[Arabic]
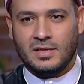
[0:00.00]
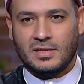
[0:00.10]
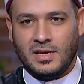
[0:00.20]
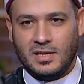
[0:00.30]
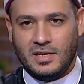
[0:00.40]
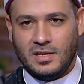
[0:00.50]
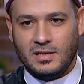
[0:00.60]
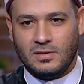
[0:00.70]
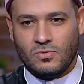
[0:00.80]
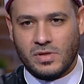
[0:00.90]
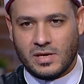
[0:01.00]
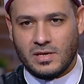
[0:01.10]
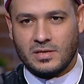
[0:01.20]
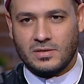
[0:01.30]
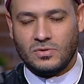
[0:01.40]
تاني
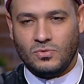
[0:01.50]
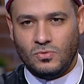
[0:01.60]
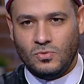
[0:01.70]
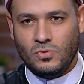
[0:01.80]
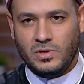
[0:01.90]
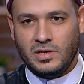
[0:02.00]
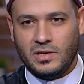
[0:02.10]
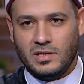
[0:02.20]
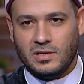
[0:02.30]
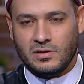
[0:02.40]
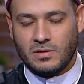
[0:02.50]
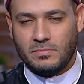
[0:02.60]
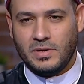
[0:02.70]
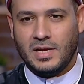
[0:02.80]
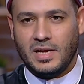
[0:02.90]
نذكر نقول ان
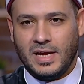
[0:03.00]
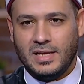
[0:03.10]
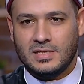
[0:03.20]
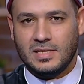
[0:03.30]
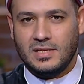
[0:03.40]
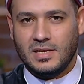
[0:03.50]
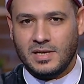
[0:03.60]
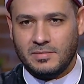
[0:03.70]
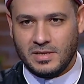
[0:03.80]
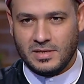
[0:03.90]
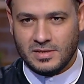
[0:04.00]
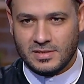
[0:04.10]
ربنا قال لسيدنا النبي